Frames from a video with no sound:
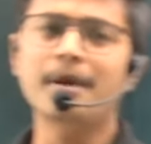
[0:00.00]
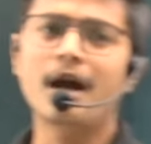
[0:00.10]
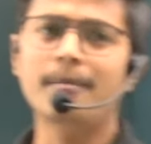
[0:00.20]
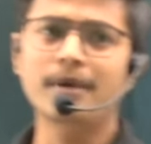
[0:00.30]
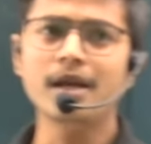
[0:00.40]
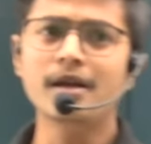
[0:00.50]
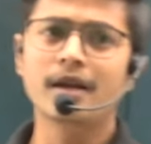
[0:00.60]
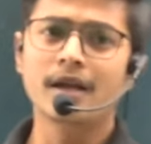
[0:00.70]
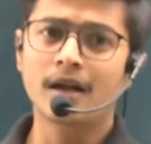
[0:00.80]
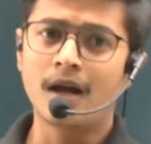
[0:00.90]
में हमने
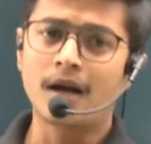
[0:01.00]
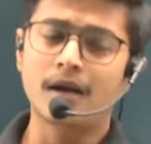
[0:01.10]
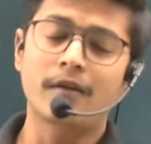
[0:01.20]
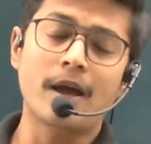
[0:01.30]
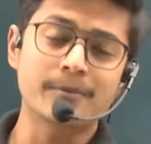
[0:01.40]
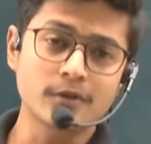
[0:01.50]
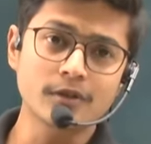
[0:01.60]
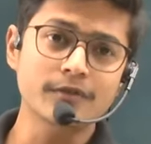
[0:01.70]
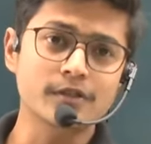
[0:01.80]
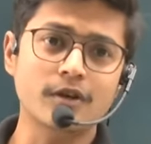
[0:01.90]

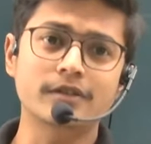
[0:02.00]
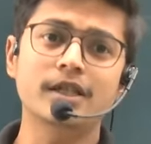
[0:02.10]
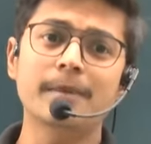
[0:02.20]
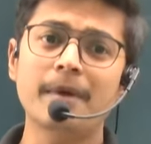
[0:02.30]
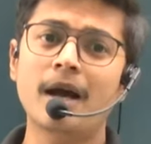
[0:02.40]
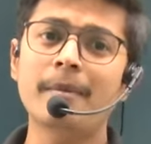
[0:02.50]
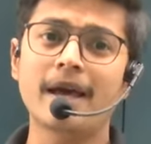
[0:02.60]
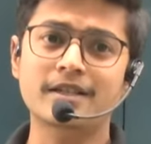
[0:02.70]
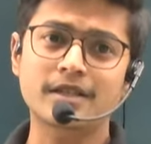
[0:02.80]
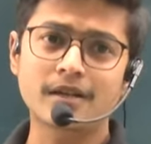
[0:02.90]
एब्सोलूट विस्कोसिटी में हम
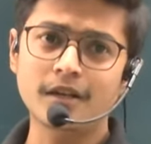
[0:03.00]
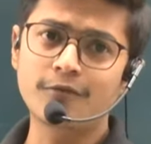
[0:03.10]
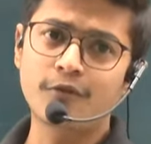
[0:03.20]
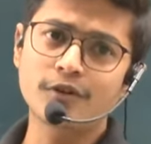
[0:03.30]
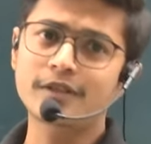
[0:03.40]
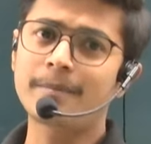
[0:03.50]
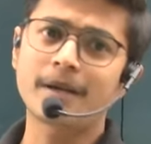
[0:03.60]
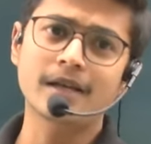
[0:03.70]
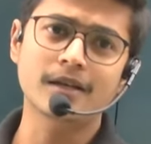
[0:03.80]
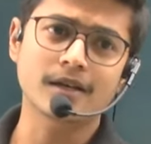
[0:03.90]
एक्सटर्नल फोर्स
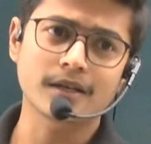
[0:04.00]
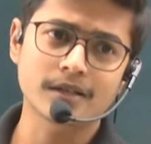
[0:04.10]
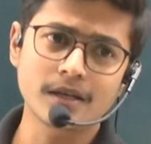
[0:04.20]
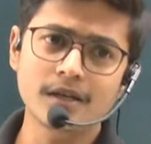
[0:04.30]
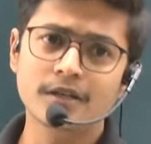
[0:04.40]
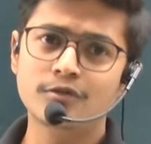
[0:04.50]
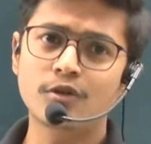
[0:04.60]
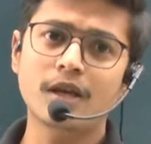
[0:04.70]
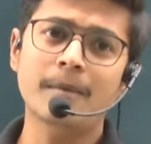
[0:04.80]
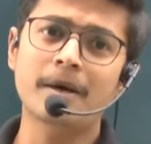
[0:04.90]
अप्लाई कर रहे थे जो
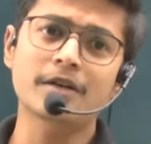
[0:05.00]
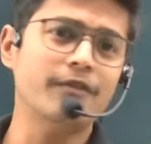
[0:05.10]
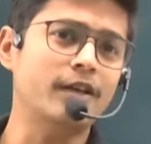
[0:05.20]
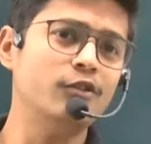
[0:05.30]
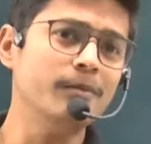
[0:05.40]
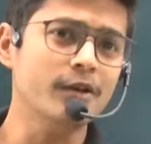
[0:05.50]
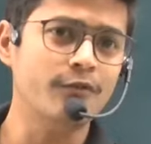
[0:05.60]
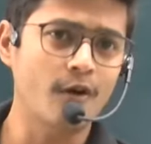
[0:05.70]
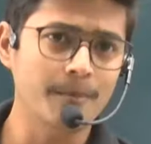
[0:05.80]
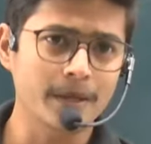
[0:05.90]
कि हमारा वैक्यूम के
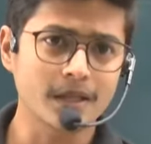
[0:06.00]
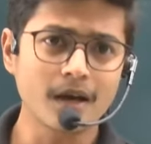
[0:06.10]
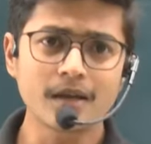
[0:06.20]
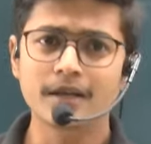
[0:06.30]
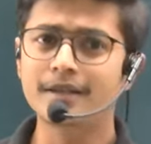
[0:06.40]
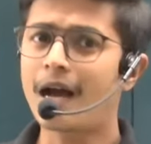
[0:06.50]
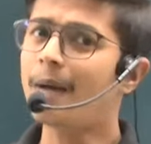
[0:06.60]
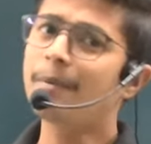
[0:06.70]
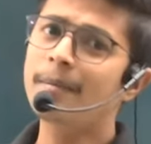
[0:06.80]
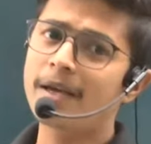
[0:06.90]
फॉर्म में था यहाँ
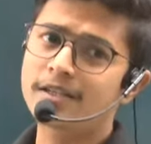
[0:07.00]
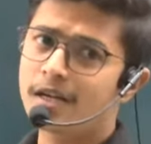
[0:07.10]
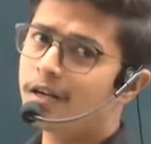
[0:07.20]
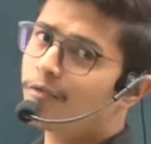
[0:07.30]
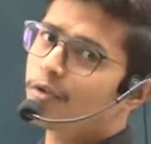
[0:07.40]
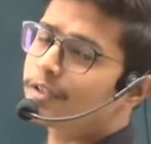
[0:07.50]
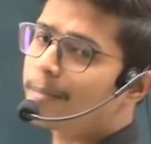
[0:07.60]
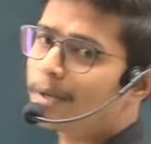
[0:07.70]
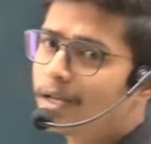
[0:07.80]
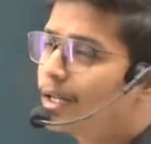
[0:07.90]
पे हम एक्सटर्नल फोर्स
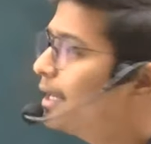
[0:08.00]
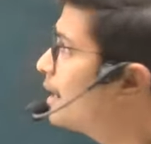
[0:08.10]
अप्लाई नहीं